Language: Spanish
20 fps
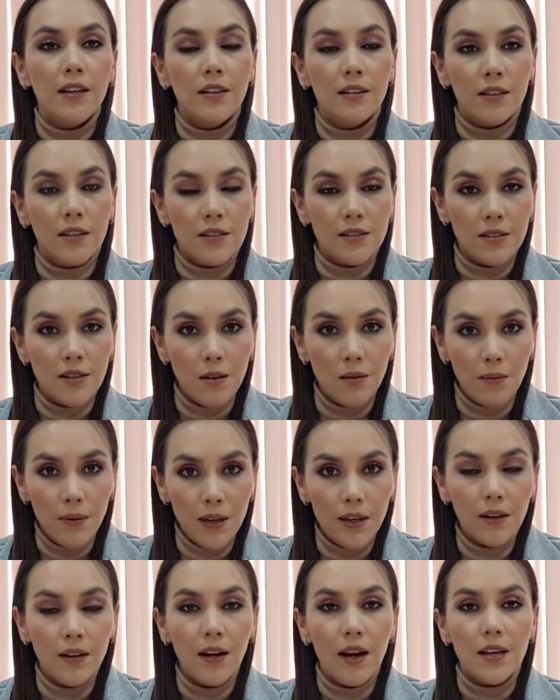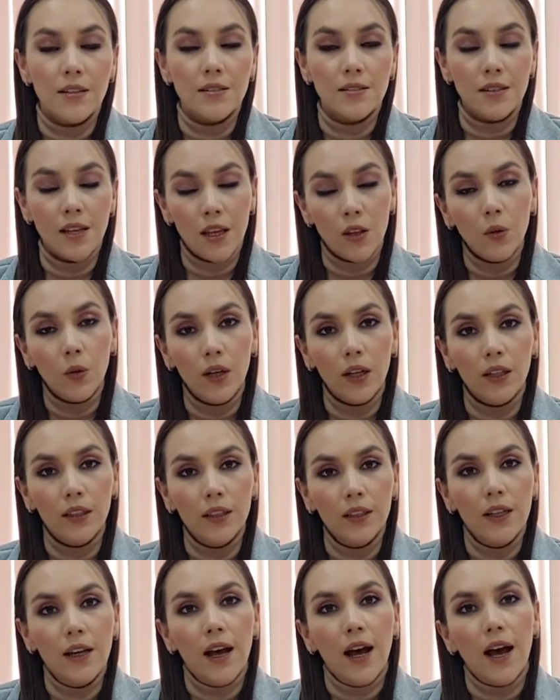recibir la cédula
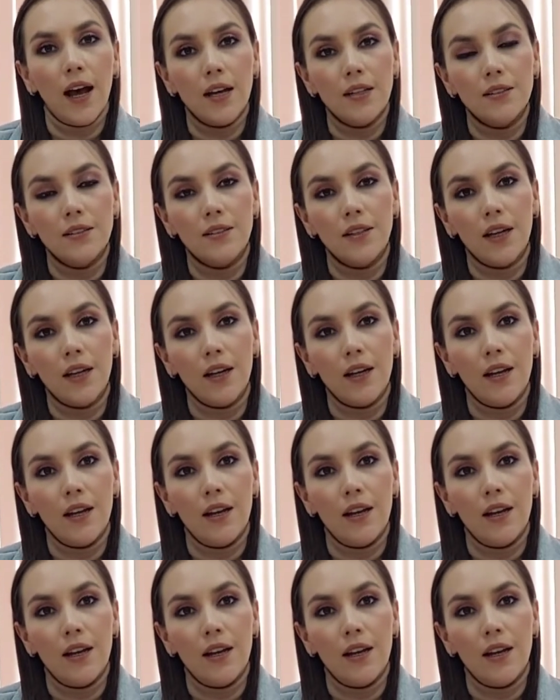hasta